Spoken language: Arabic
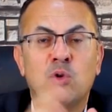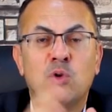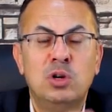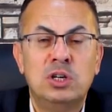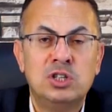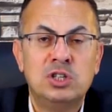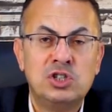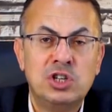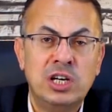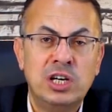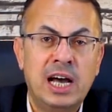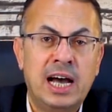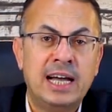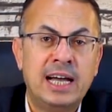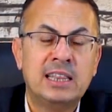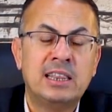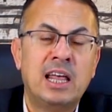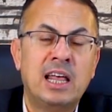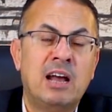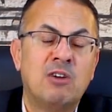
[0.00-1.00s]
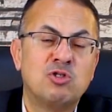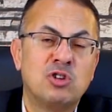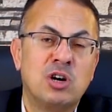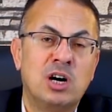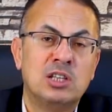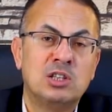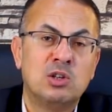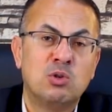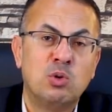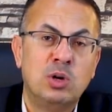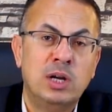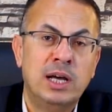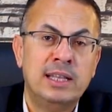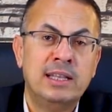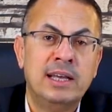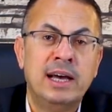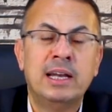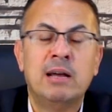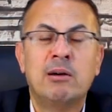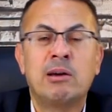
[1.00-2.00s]
كل شيء حتى لو عشان خاطر
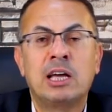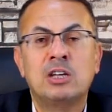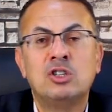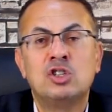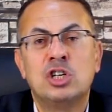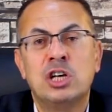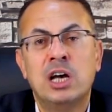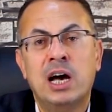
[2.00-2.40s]
ولادي انا ما كانش